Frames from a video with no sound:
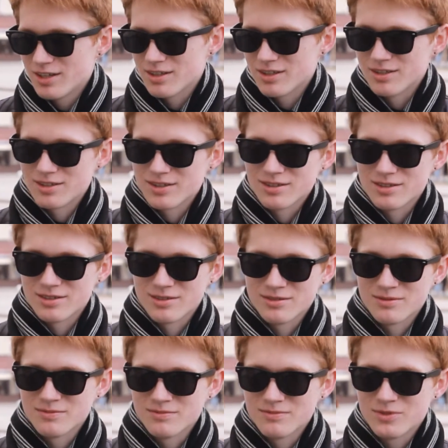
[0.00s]

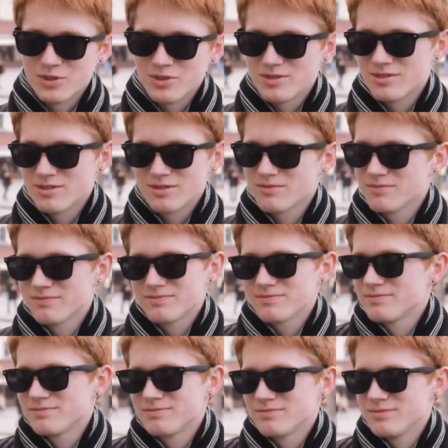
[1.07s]
Э, то есть
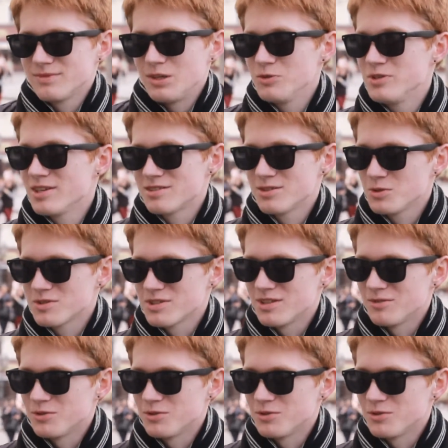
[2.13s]
люди остаются